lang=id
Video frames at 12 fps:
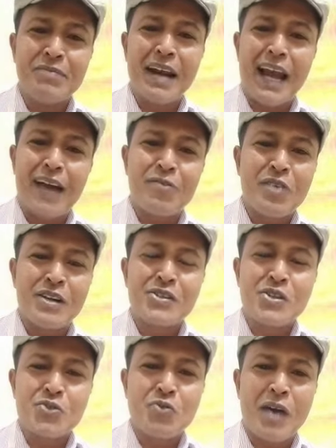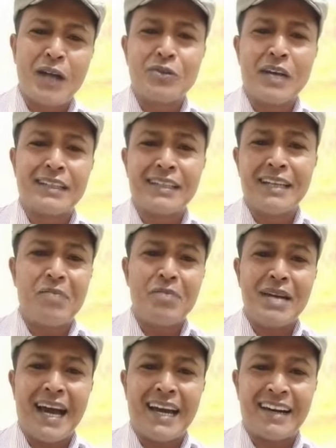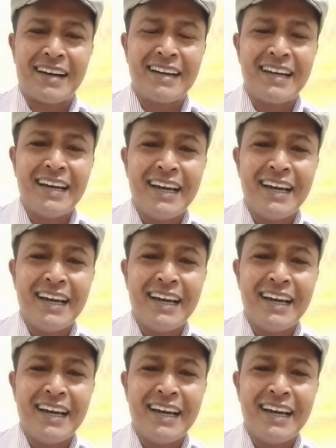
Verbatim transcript: melakukan sesuatu yang tidak benar